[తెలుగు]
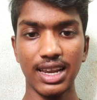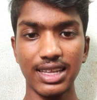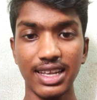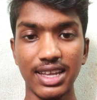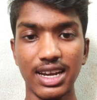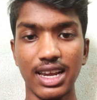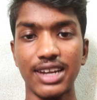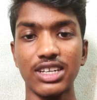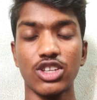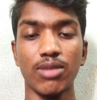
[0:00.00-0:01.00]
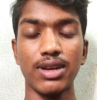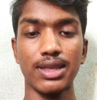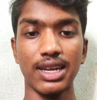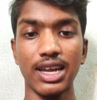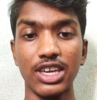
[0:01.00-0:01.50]
లేదా ఏదైనా లేటెస్ట్
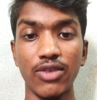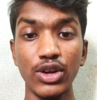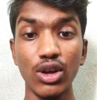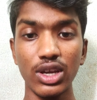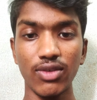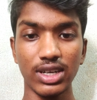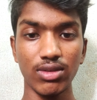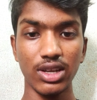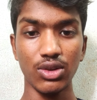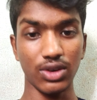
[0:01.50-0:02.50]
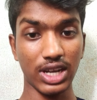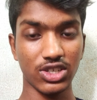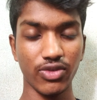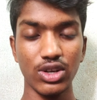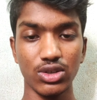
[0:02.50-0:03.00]
అప్డేట్స్ అయినా ఈ వీడియోలో ఇవ్వటం లేదు
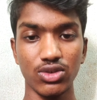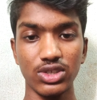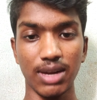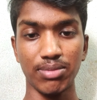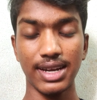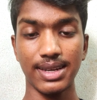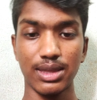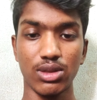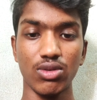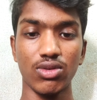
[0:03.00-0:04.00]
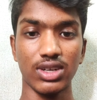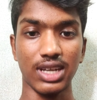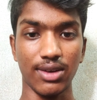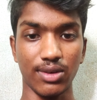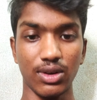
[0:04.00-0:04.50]
నెక్స్ట్ వీడియోస్ నుంచి అప్డేట్ ఇస్తూ
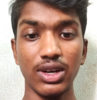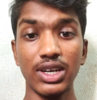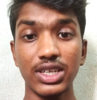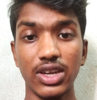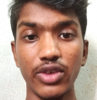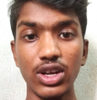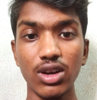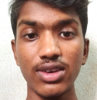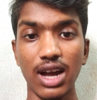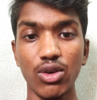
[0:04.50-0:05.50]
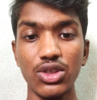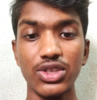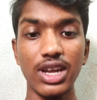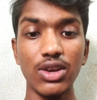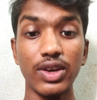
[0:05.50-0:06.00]
ఉంటాను ఈ వీడియోలో నా
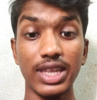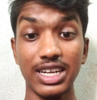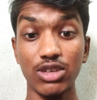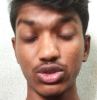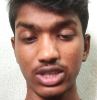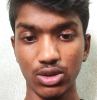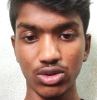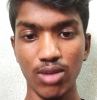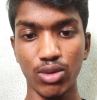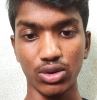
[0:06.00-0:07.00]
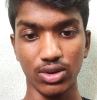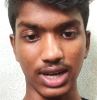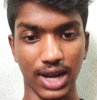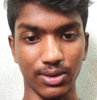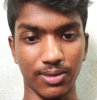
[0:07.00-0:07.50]
గురించి నేను ఇంట్రడ్యూస్
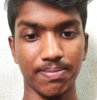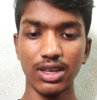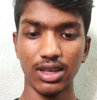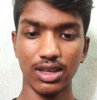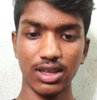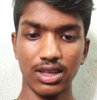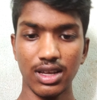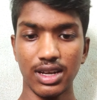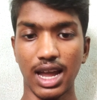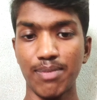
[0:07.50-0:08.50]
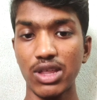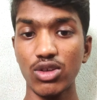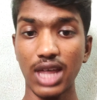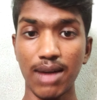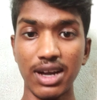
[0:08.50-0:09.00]
చేసుకోబోతున్నాను నా
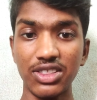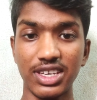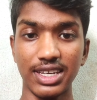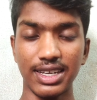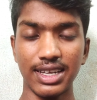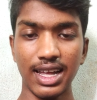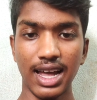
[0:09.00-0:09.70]
పేరు రామాంజీ